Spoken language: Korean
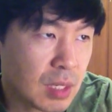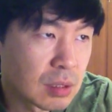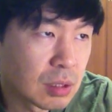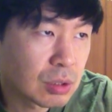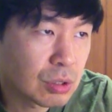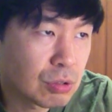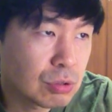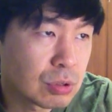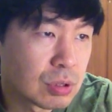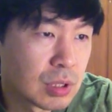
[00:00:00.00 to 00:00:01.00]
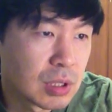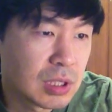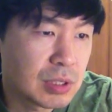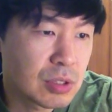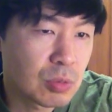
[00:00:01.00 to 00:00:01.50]
그런 경우
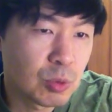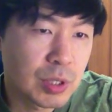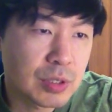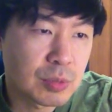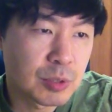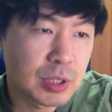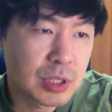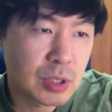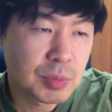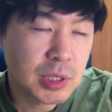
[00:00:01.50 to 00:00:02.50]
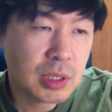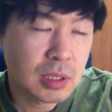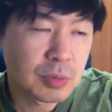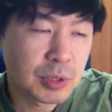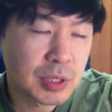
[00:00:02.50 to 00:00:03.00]
2.5에서 뭐
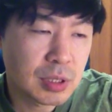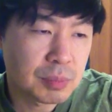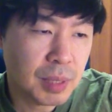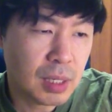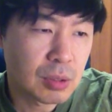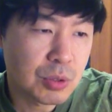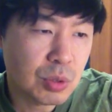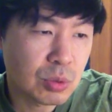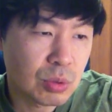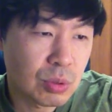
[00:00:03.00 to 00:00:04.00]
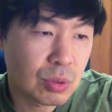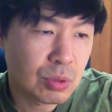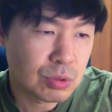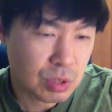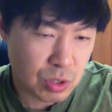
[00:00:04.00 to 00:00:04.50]
2.7, 뭐 2.8 요
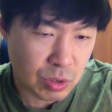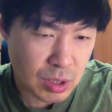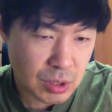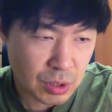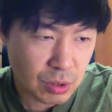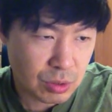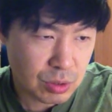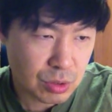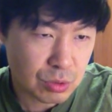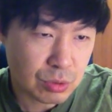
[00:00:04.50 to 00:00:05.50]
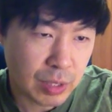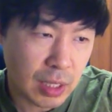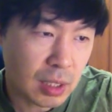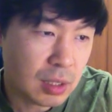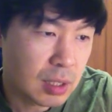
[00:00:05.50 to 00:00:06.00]
정도로 정상적인 컨디션으로
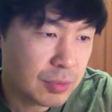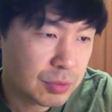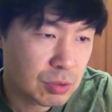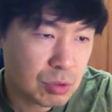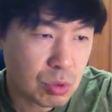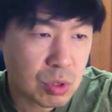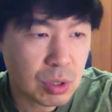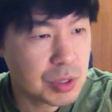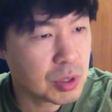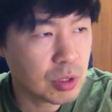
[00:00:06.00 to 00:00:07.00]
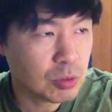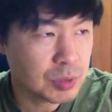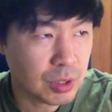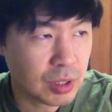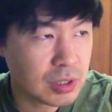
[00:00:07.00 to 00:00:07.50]
4개 릴리프도 조정을 해줘야 되고 뭐 여러